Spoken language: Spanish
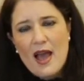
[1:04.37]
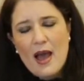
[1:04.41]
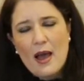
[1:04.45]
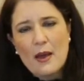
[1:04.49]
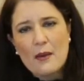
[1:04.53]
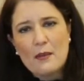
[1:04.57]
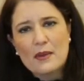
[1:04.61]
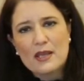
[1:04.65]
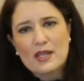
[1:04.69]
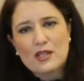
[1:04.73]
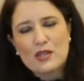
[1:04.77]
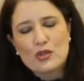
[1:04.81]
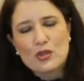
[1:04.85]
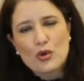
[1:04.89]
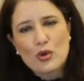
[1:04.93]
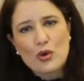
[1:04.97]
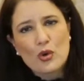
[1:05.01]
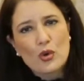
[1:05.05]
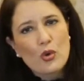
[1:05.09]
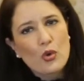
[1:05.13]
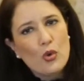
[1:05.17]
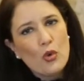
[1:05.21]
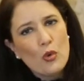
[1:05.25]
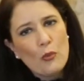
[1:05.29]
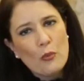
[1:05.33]
a
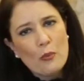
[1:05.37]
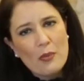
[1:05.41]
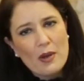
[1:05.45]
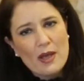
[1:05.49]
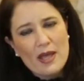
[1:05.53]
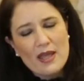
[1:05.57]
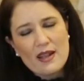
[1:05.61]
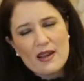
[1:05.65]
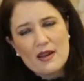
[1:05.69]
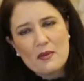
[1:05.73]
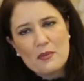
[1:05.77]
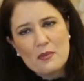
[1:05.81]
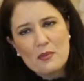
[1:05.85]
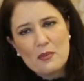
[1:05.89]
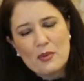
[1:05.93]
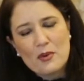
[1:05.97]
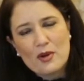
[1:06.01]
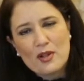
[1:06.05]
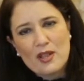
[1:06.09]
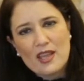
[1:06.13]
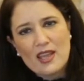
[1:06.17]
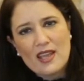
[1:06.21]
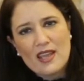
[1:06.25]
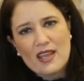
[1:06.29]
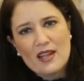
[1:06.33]
Víctor Cooper
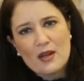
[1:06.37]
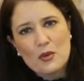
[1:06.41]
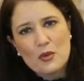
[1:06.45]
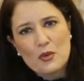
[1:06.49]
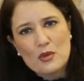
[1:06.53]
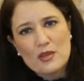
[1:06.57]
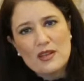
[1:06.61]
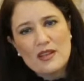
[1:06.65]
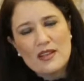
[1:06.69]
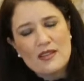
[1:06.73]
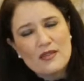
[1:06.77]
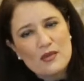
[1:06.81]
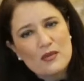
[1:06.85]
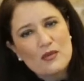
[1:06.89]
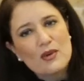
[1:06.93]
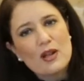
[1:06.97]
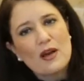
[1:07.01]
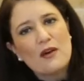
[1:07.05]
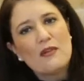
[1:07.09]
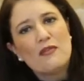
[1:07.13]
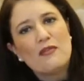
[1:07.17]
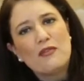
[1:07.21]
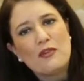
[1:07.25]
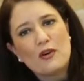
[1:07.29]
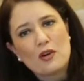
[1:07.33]
porque él utiliza
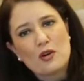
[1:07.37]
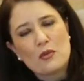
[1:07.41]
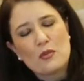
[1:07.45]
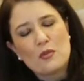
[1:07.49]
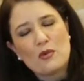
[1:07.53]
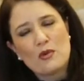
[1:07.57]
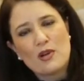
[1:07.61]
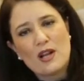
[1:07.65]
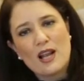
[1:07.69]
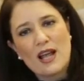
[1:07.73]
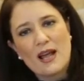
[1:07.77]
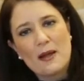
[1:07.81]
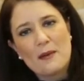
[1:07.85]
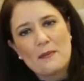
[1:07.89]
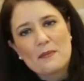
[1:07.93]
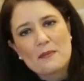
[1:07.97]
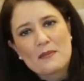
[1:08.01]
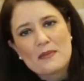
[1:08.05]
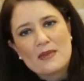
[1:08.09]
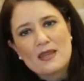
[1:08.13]
una fórmula